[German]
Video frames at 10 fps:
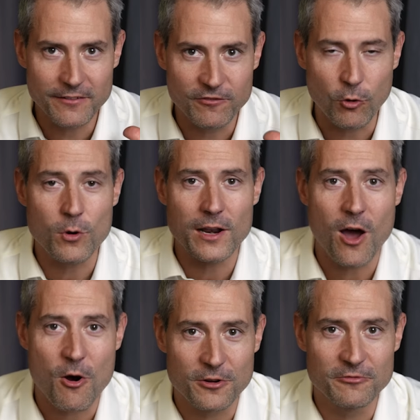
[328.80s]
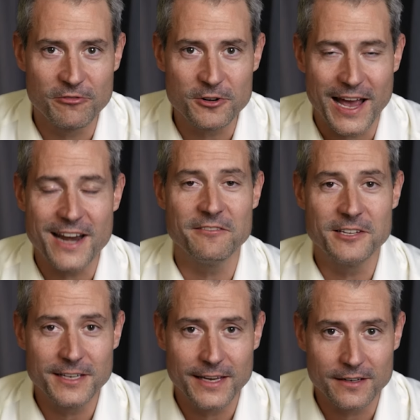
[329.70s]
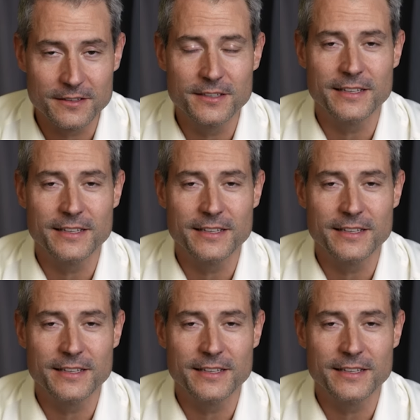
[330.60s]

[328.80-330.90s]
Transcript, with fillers: Vorlagen für deine wiederkehrenden